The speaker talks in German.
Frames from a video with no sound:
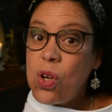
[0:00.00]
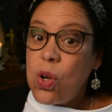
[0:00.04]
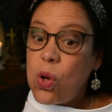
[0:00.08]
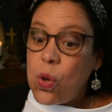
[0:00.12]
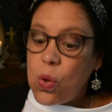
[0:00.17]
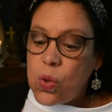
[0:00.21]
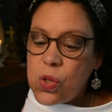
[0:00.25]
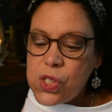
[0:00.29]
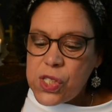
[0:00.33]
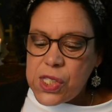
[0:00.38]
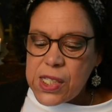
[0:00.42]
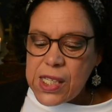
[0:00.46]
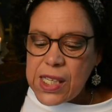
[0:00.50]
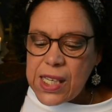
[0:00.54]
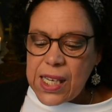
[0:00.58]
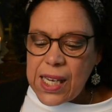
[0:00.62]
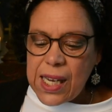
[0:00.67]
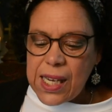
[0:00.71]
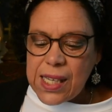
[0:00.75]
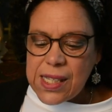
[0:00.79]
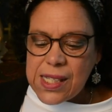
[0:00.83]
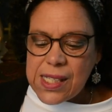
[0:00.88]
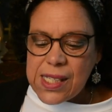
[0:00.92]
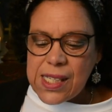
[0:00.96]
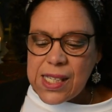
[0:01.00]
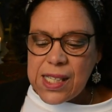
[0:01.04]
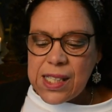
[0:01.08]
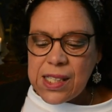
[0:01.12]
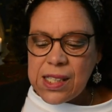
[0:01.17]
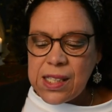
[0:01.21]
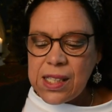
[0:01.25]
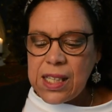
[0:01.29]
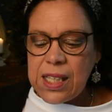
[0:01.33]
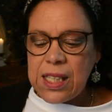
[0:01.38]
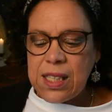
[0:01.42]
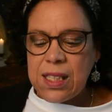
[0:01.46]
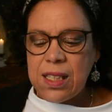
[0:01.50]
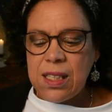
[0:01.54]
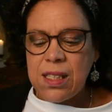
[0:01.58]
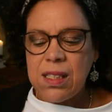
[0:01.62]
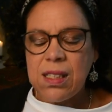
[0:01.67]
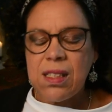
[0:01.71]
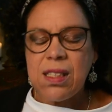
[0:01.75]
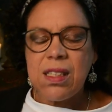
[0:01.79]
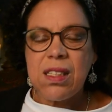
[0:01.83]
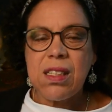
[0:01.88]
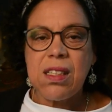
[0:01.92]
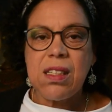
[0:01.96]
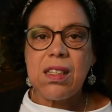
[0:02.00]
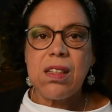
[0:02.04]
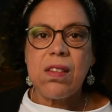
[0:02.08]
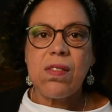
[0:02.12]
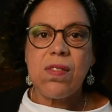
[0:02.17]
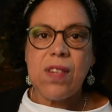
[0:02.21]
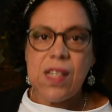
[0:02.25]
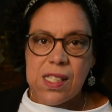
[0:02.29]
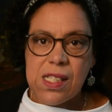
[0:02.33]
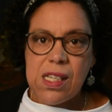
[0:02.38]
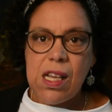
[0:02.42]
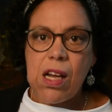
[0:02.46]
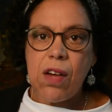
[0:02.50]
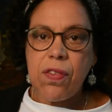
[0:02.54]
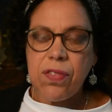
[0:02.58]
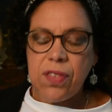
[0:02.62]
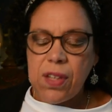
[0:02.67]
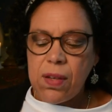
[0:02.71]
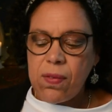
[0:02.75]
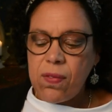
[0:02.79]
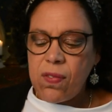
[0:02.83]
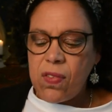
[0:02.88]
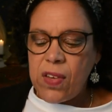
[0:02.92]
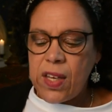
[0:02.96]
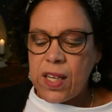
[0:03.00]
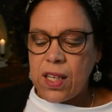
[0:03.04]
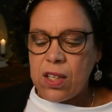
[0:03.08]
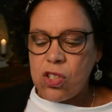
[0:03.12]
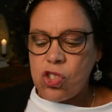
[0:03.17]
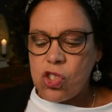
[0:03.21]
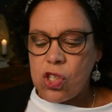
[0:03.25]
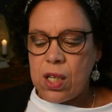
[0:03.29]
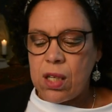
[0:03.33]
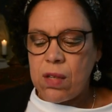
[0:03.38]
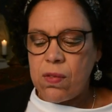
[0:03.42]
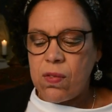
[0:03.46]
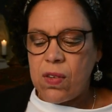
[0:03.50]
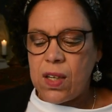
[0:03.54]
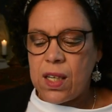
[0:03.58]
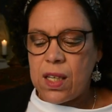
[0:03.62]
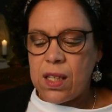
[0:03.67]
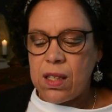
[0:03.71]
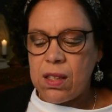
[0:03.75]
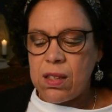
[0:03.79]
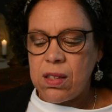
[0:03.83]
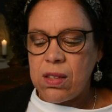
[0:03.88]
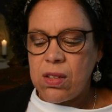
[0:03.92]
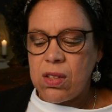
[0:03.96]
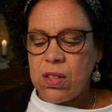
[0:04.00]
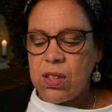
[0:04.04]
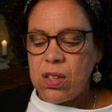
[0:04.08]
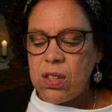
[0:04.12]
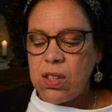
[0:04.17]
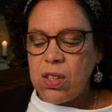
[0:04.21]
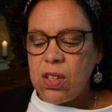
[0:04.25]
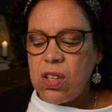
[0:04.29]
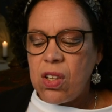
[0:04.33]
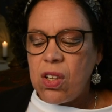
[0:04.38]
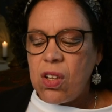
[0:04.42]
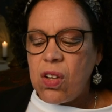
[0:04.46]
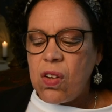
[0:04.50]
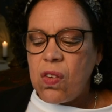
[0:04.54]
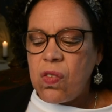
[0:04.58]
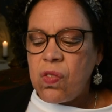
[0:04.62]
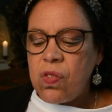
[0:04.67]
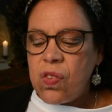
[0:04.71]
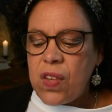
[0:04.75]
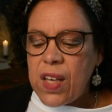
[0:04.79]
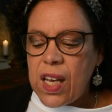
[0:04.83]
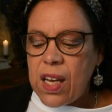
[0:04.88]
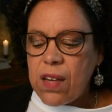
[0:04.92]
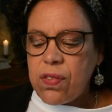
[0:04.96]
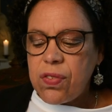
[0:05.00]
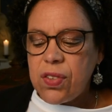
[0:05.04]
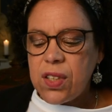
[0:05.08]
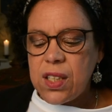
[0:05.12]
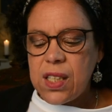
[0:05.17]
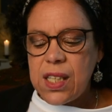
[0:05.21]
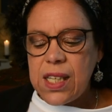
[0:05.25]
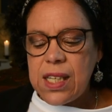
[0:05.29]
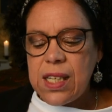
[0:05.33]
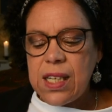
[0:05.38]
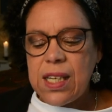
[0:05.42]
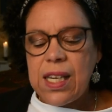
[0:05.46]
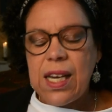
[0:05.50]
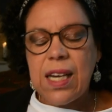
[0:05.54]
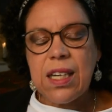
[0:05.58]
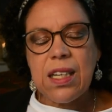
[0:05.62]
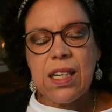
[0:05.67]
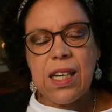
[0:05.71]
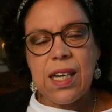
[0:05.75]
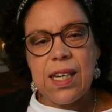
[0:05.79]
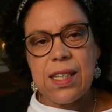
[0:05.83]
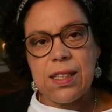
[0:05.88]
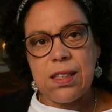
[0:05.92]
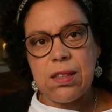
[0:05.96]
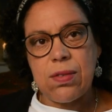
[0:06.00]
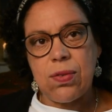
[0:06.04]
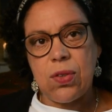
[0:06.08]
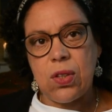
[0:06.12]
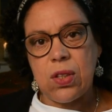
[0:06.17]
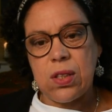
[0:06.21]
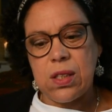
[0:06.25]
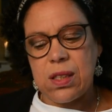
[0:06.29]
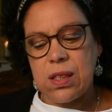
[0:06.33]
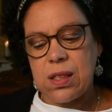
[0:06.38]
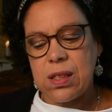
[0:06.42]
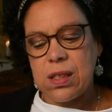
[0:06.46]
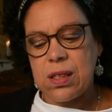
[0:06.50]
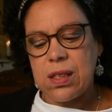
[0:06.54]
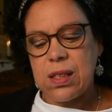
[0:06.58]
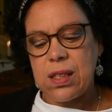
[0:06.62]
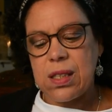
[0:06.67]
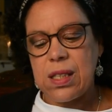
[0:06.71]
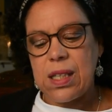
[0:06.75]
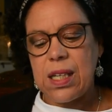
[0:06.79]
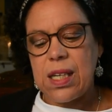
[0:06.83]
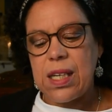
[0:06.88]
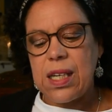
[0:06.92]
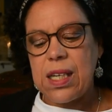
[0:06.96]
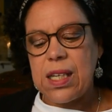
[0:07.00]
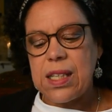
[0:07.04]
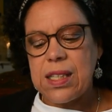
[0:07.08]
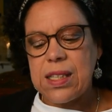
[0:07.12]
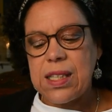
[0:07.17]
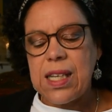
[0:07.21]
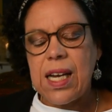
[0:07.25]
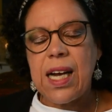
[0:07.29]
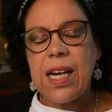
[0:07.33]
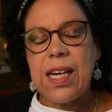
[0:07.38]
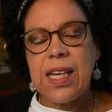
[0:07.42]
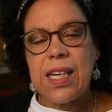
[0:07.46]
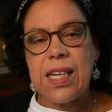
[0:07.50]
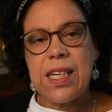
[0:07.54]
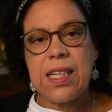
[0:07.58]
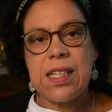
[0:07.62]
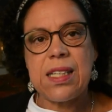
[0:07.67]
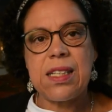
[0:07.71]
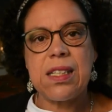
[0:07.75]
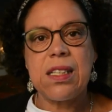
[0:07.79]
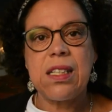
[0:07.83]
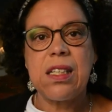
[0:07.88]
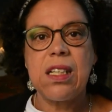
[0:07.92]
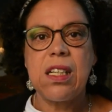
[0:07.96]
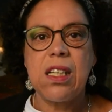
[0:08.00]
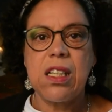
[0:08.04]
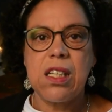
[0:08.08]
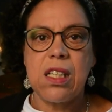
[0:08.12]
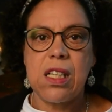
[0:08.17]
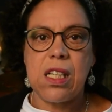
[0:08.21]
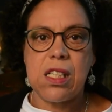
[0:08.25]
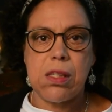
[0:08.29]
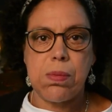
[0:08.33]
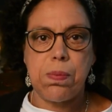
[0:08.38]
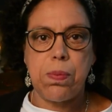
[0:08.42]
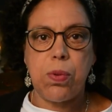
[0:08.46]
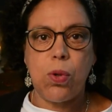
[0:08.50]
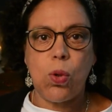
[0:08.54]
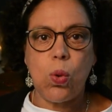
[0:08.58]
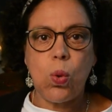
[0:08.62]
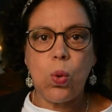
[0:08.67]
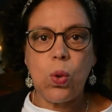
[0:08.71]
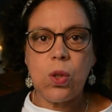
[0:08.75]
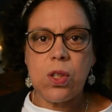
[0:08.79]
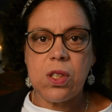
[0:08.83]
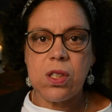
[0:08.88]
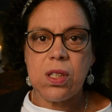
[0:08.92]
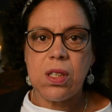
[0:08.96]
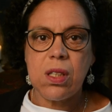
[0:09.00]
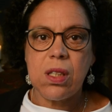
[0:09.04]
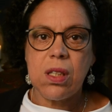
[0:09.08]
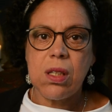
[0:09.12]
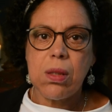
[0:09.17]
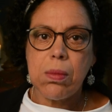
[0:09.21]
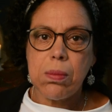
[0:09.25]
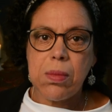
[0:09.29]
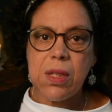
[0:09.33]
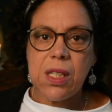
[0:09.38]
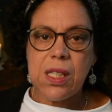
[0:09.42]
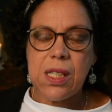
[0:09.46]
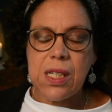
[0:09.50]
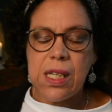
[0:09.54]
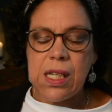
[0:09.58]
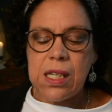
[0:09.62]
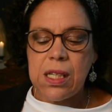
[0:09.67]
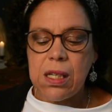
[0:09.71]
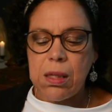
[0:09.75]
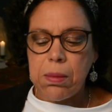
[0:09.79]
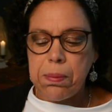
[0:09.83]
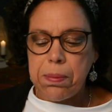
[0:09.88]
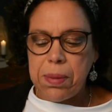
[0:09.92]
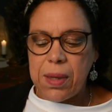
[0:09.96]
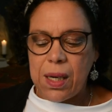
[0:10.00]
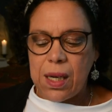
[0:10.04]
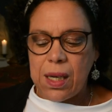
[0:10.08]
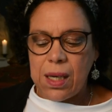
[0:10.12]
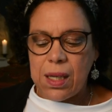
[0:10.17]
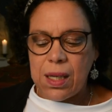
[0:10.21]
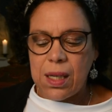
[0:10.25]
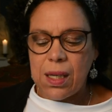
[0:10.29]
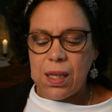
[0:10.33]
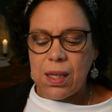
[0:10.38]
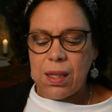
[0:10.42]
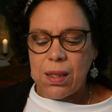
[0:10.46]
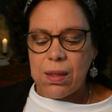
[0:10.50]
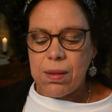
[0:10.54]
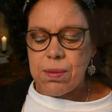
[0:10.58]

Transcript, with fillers: Und sie erzählten ihnen, was auf dem Weg geschehen war und wie er von ihnen erkannt wurde, da er das Brot mit ihnen brach.